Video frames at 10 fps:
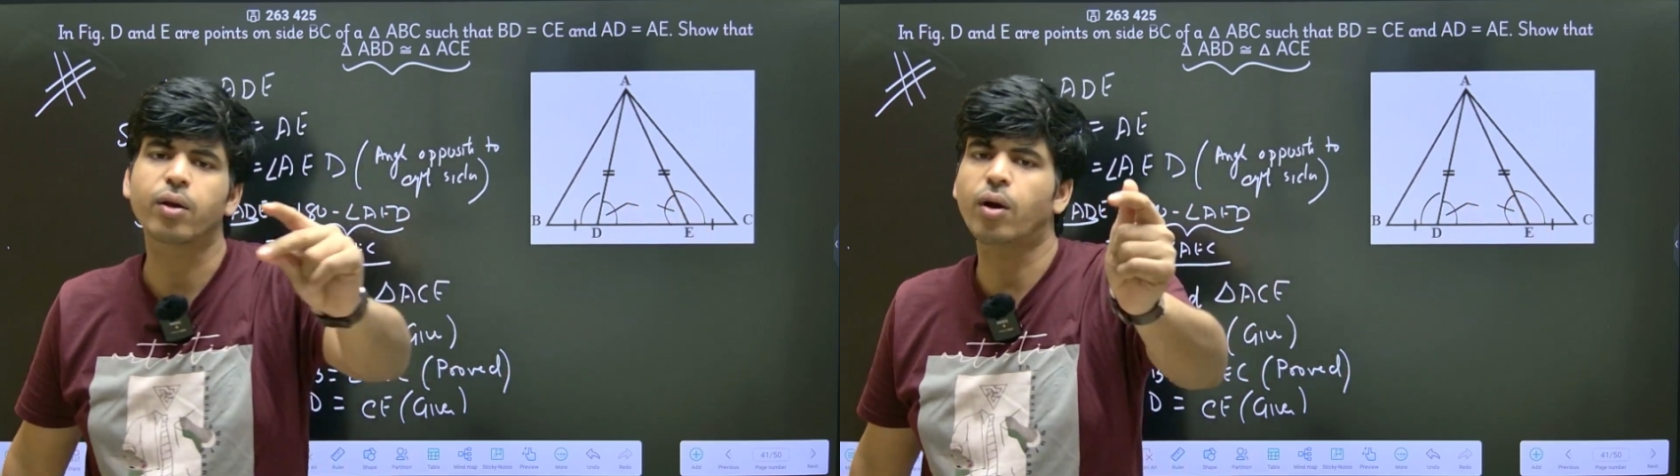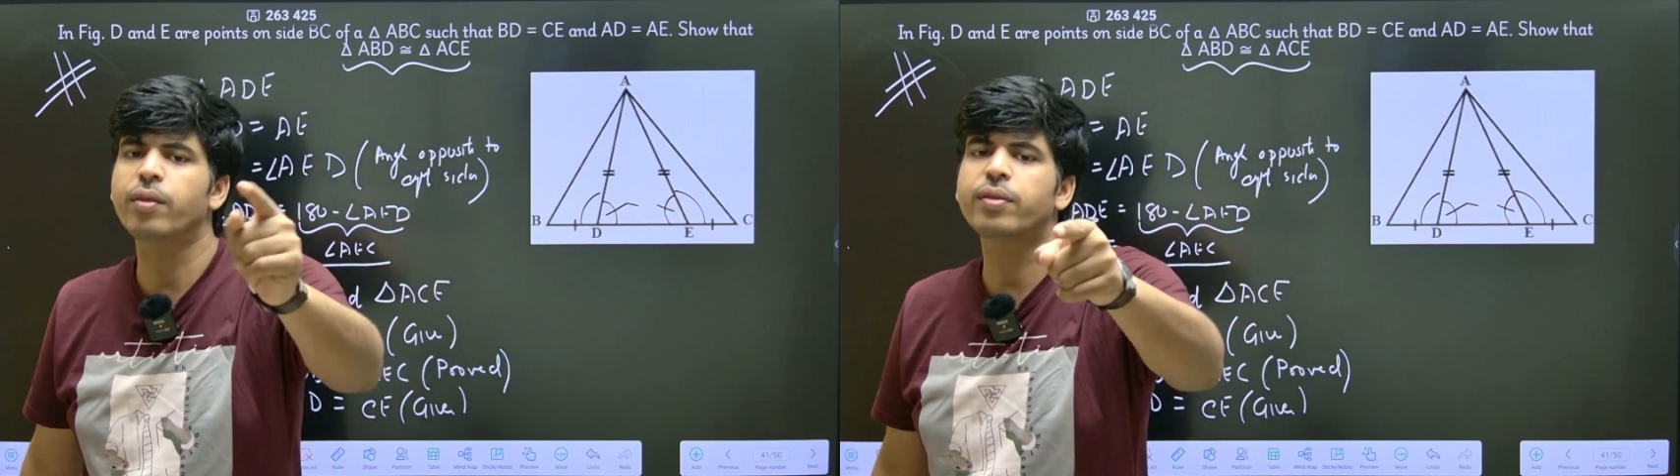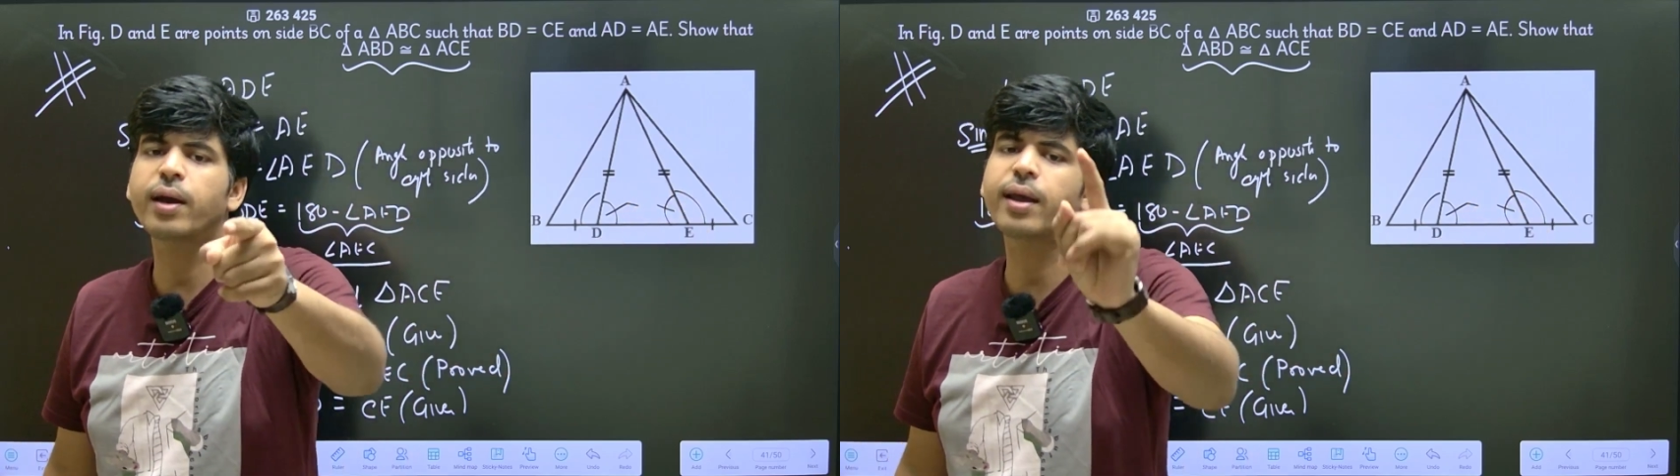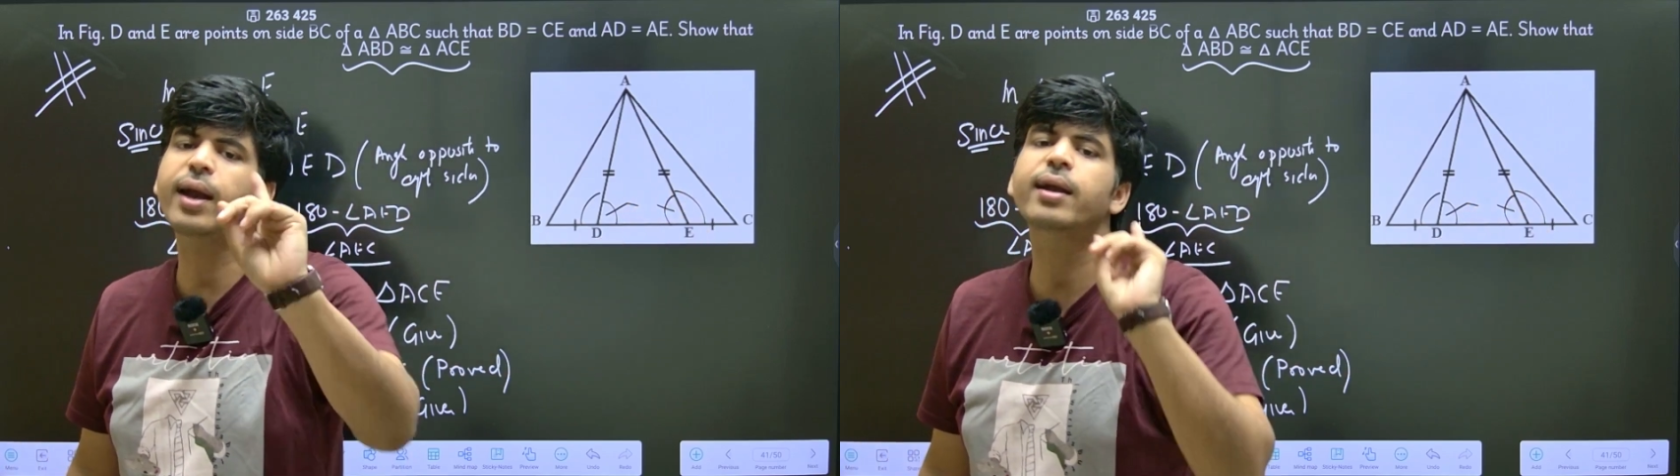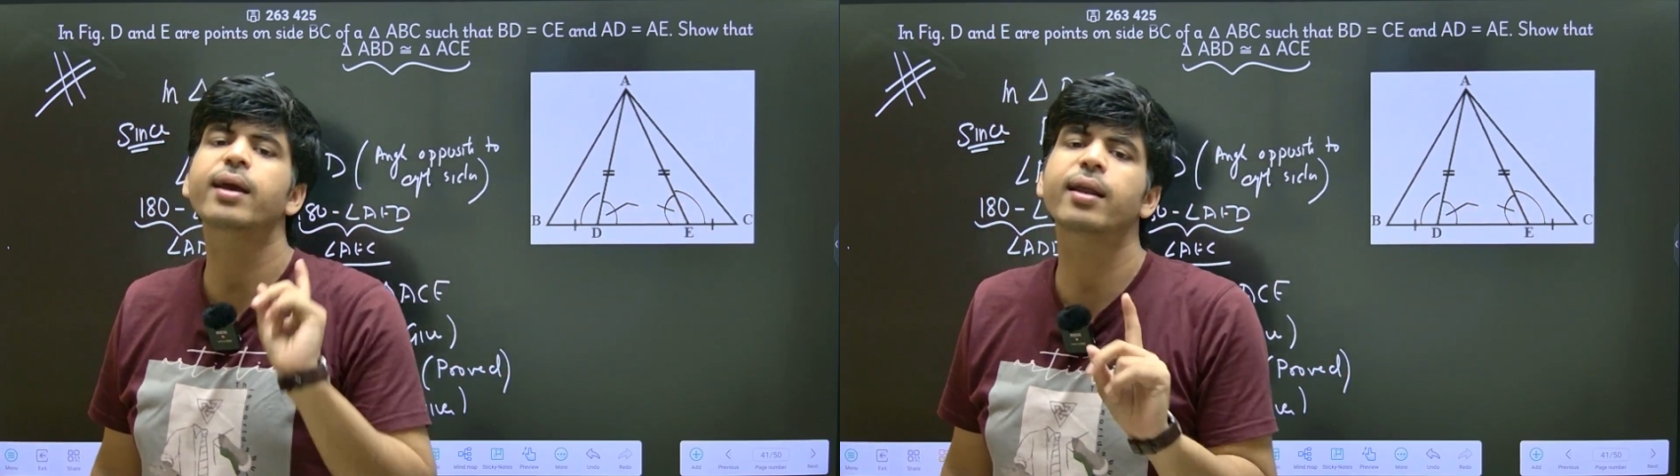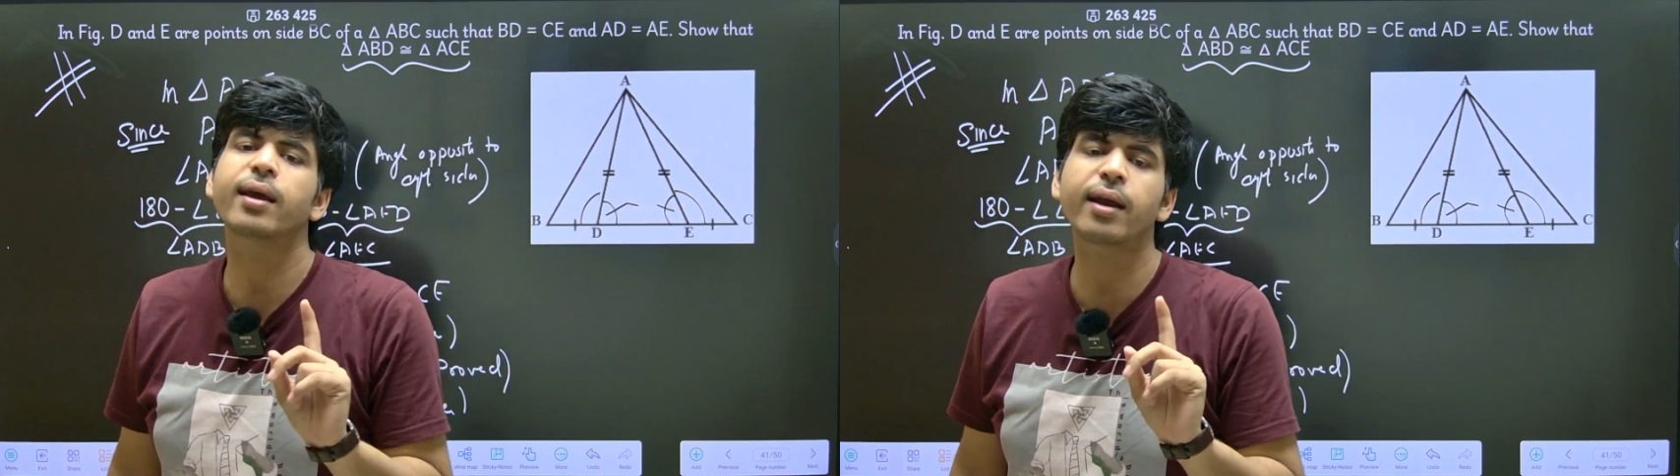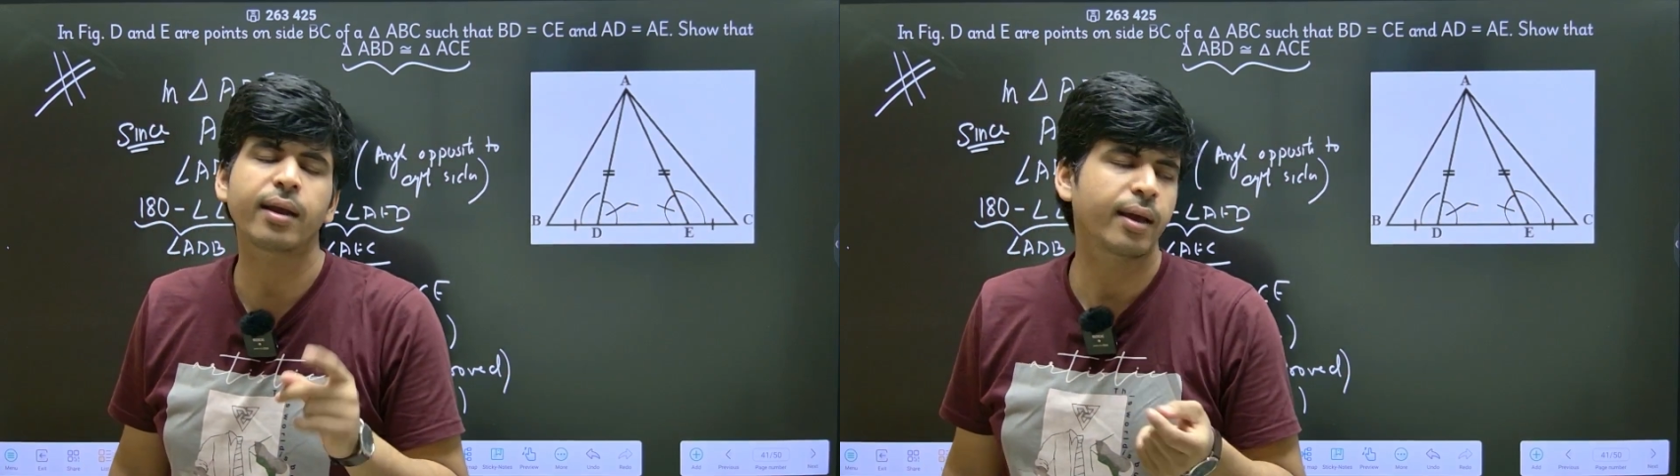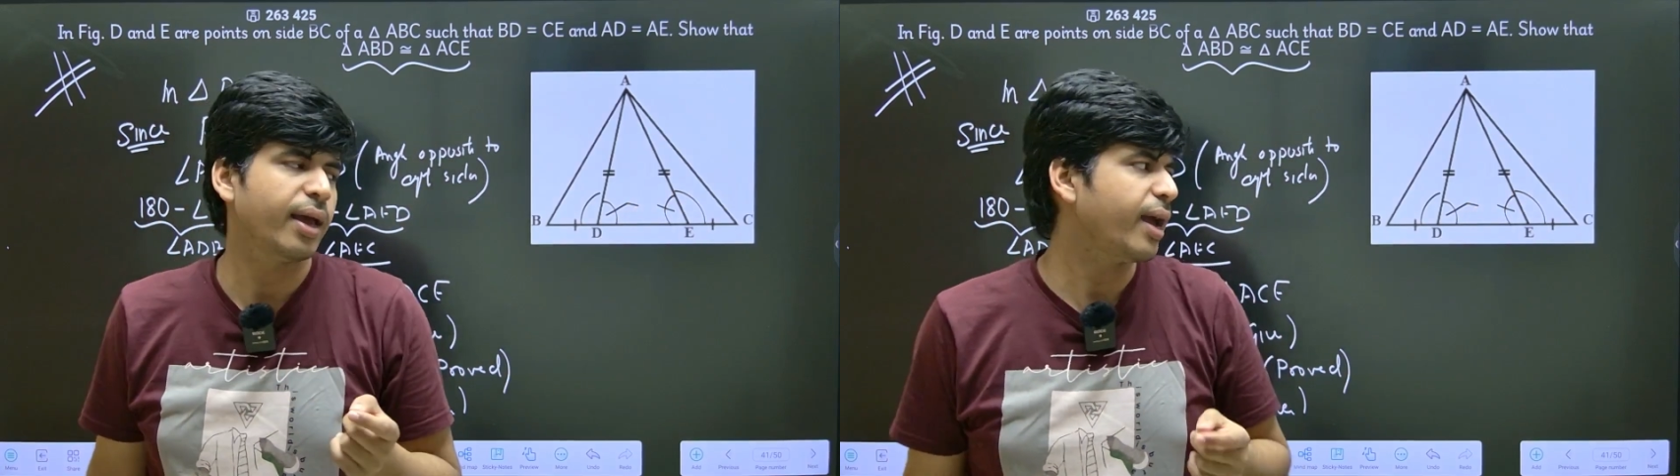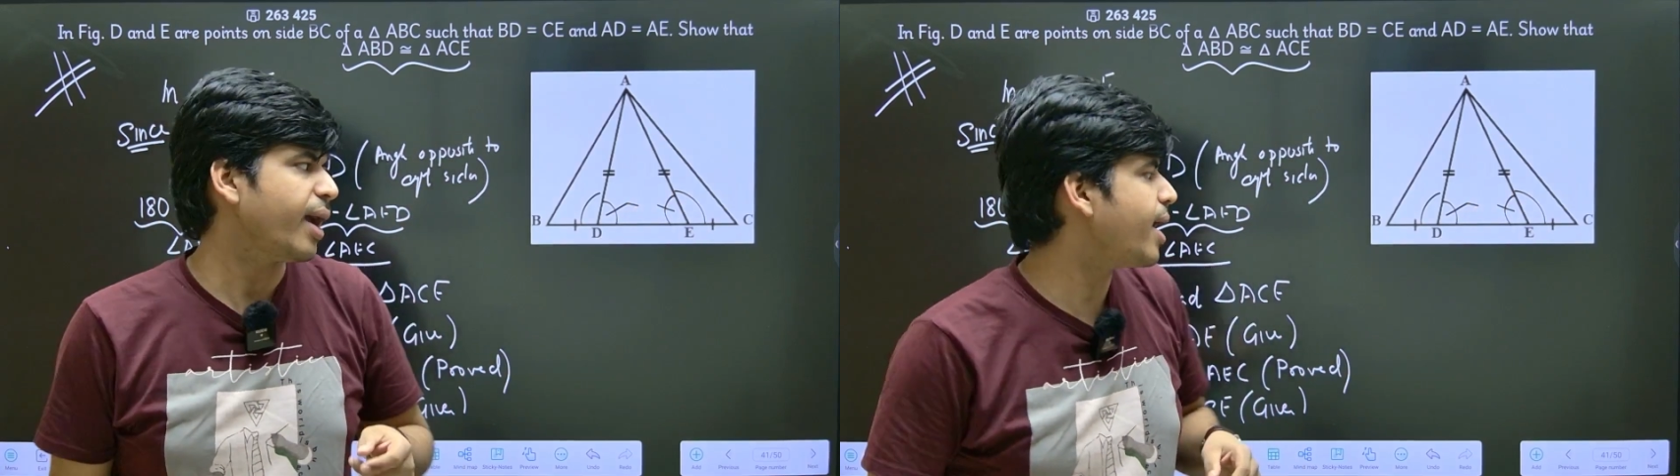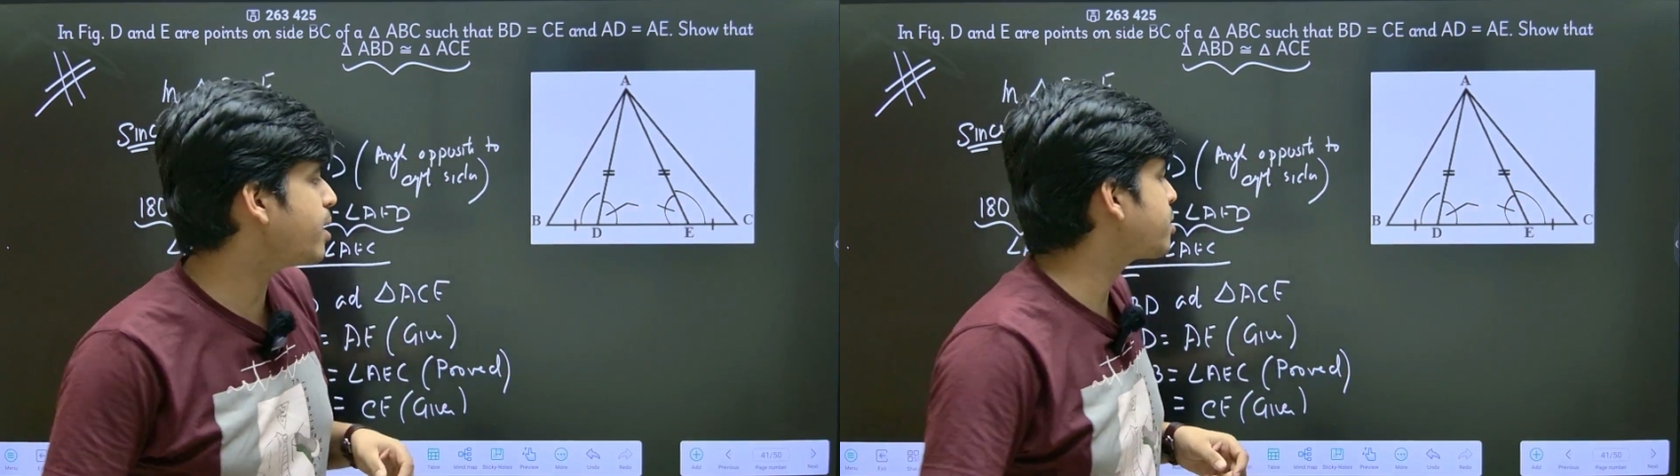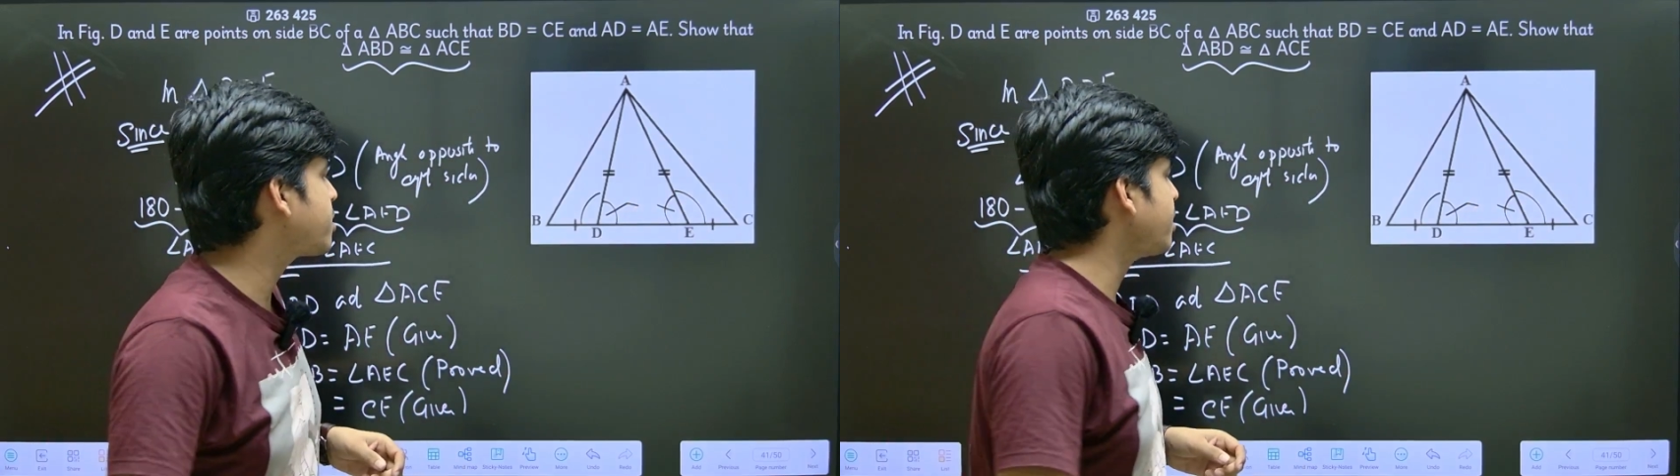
कौन सा क्राइटेरियन एस